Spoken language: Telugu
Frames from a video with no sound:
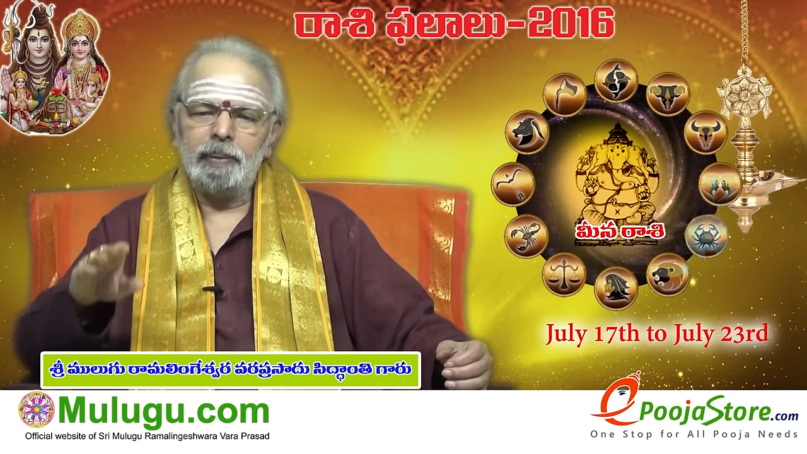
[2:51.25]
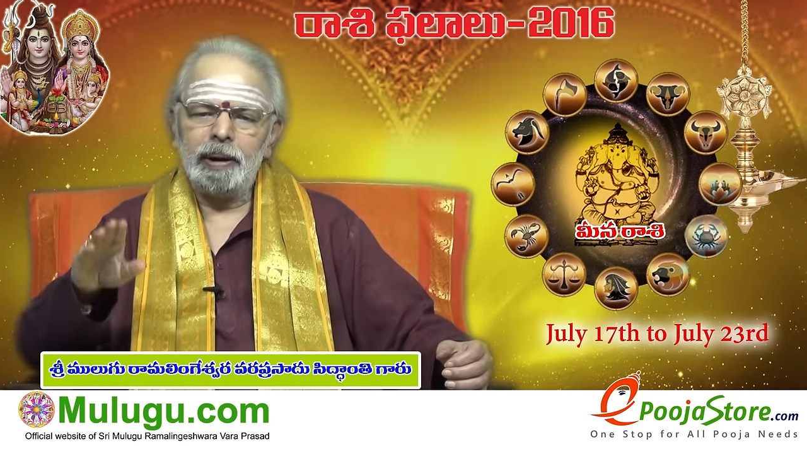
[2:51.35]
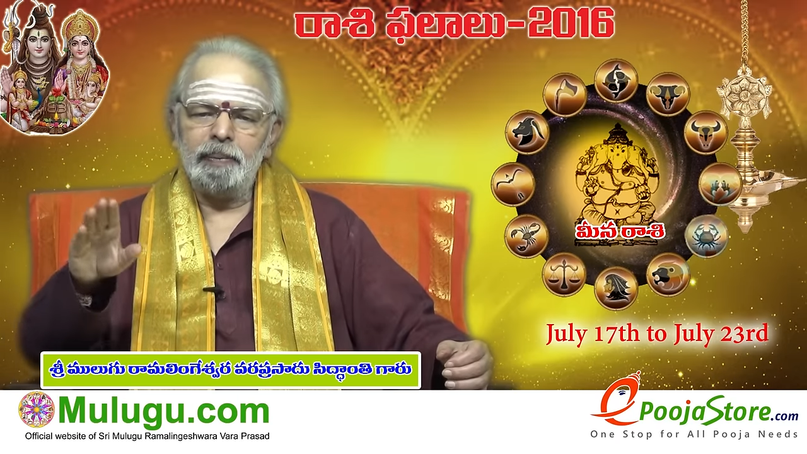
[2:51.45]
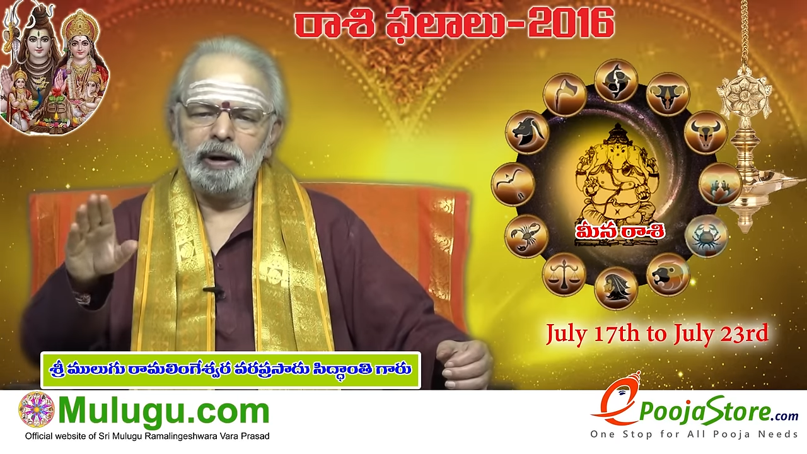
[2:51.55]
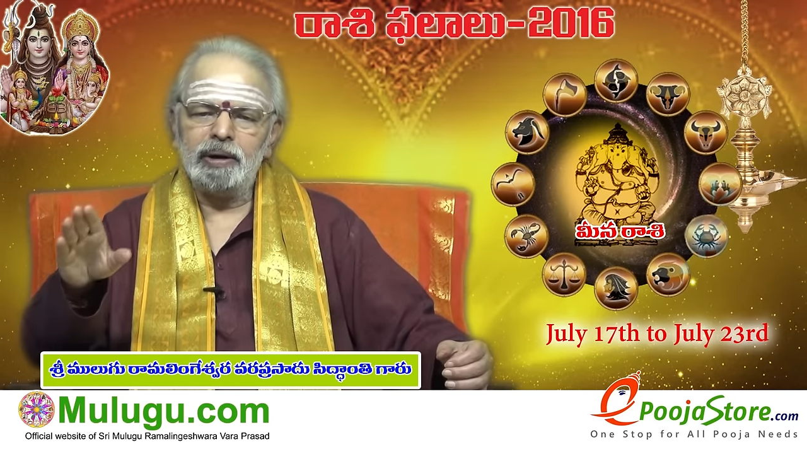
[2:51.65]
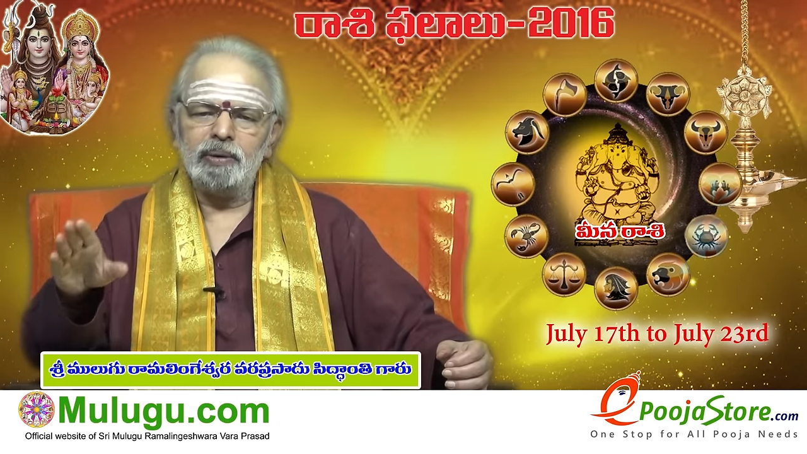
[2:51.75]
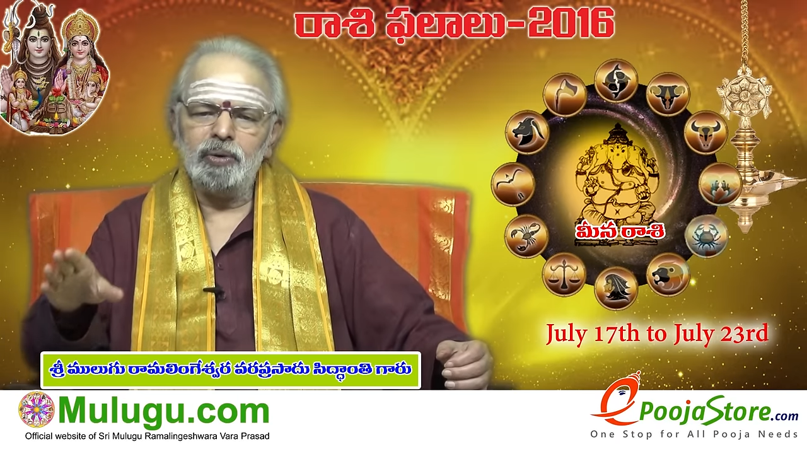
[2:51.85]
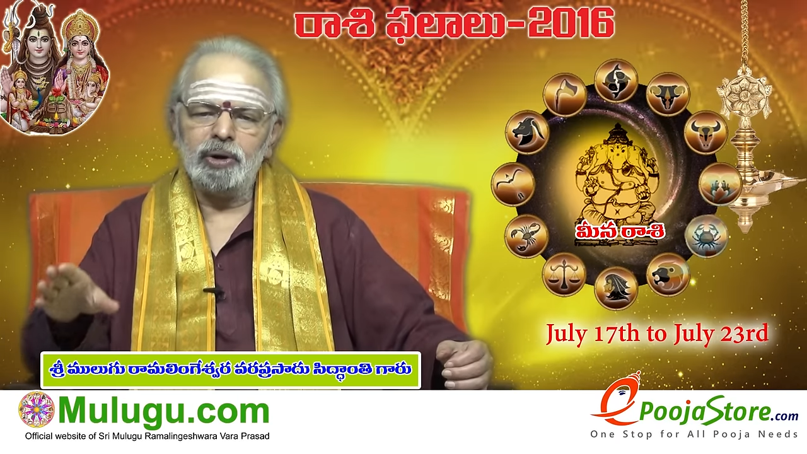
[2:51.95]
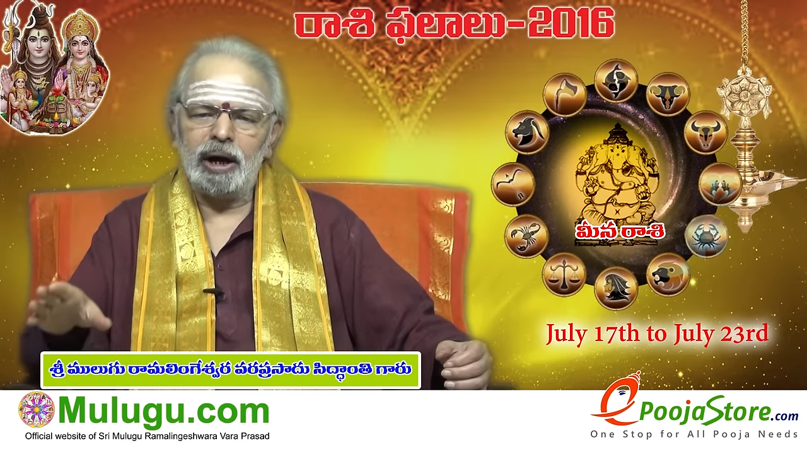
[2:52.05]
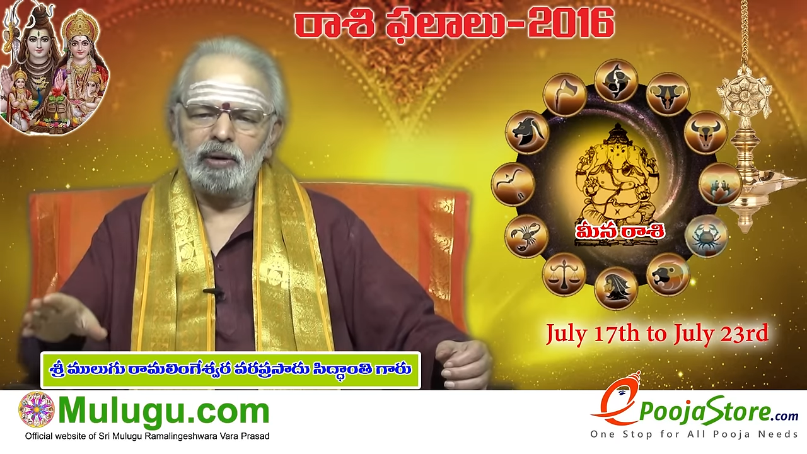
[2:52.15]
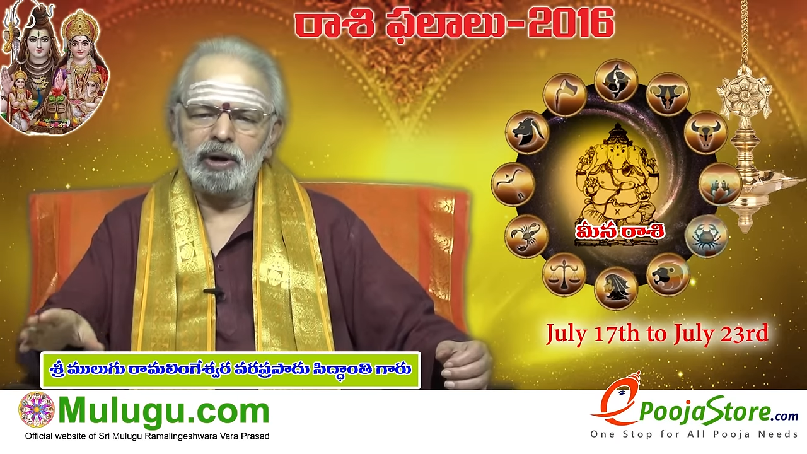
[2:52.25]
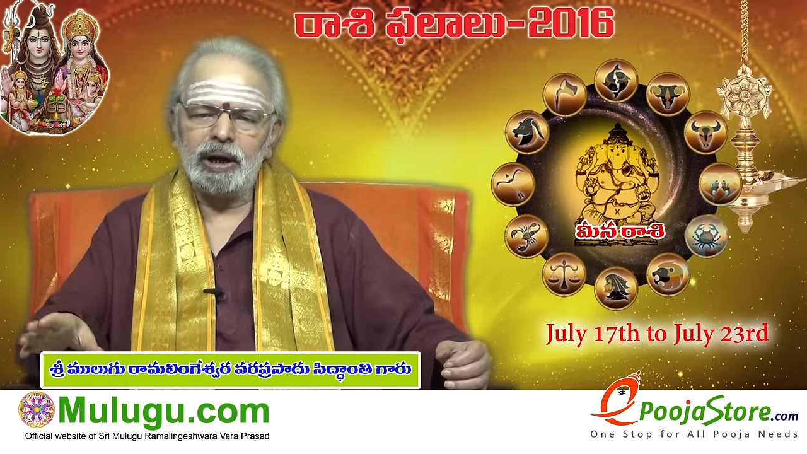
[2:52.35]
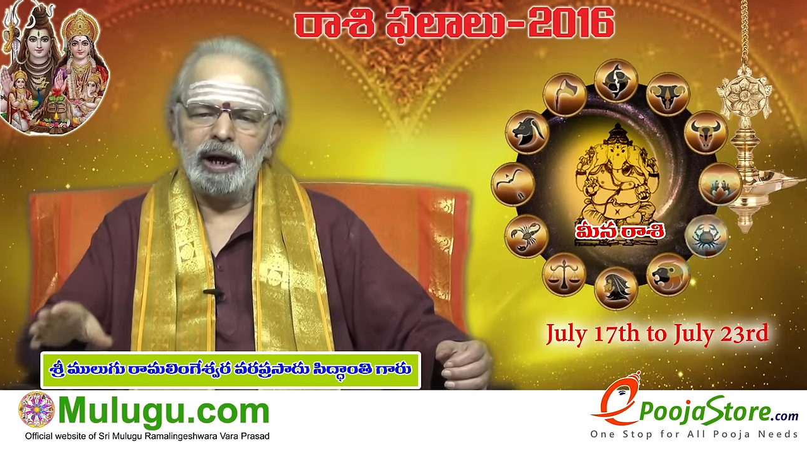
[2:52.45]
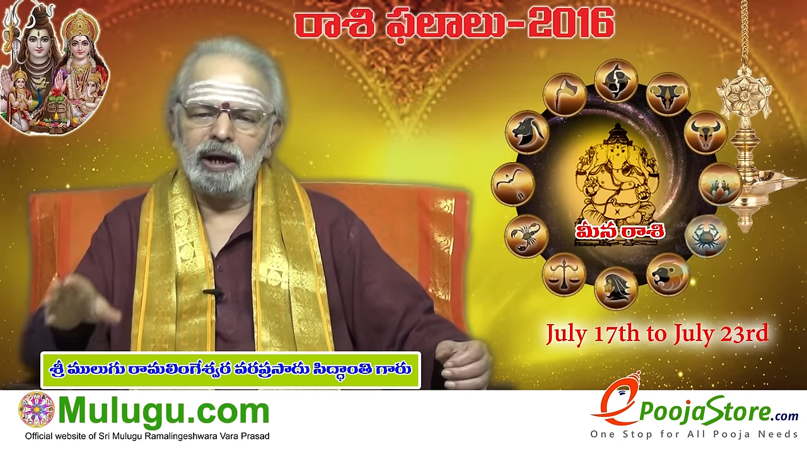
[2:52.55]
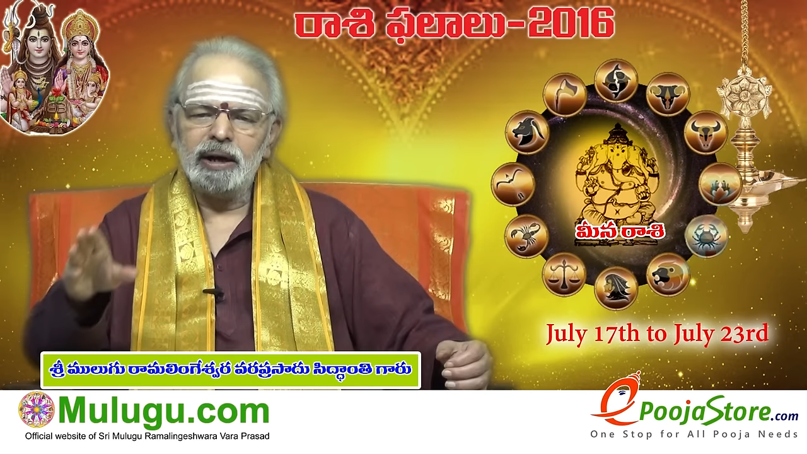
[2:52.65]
పర్మనెంట్ కాకుండా